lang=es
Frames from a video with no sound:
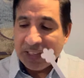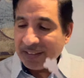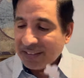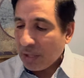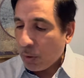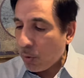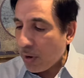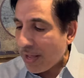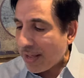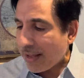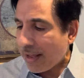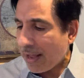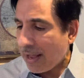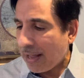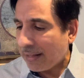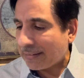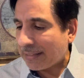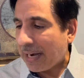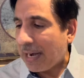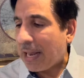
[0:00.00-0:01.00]
Te voy
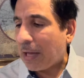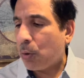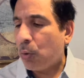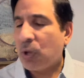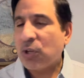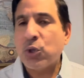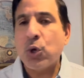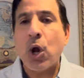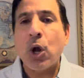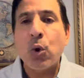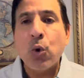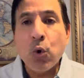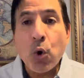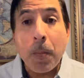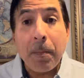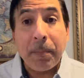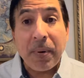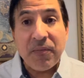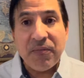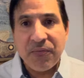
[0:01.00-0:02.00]
a traer a colación
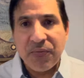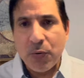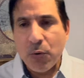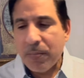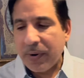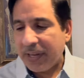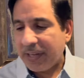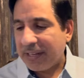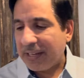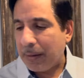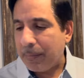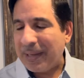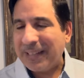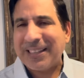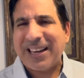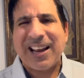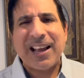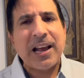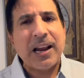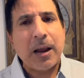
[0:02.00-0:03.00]
algunos perfumes que me
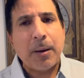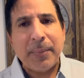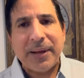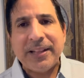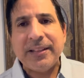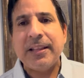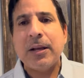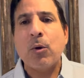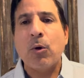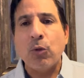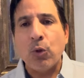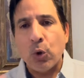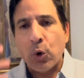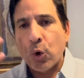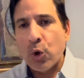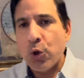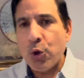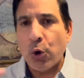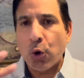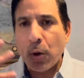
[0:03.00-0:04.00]
traen a la mente
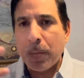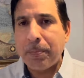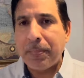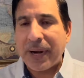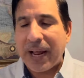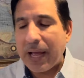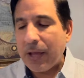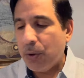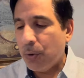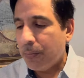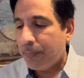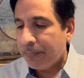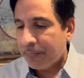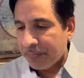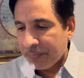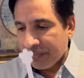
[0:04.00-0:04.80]
cuando yo lo sprayo